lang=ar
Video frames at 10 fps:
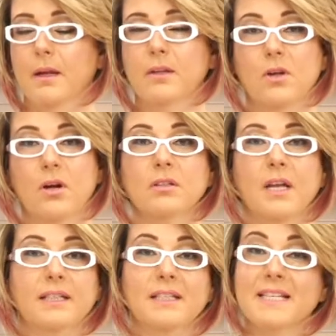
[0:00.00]

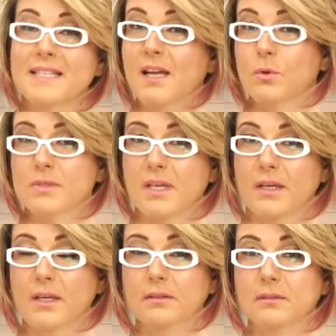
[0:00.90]
النهارده اكلنا سهل
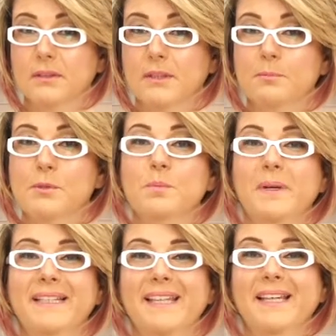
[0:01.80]
وسريع مش
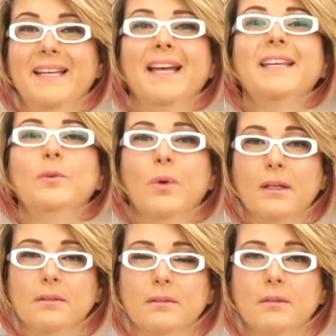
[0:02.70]
محتاج اي
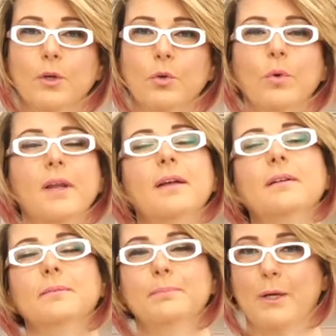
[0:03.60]
وقت ولا
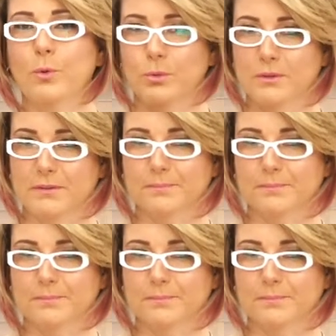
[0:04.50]
مجهود